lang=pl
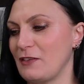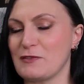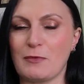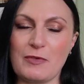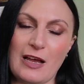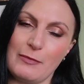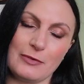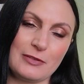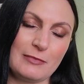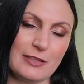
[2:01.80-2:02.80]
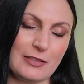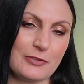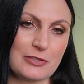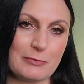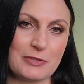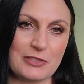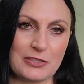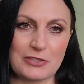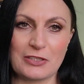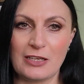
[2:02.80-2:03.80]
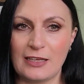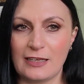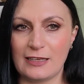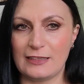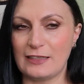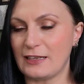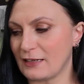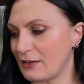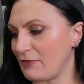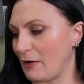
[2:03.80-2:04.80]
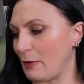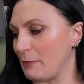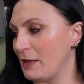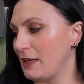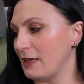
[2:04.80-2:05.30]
nie wspomniałam o tym, dlatego że przecież nie nagrywałam.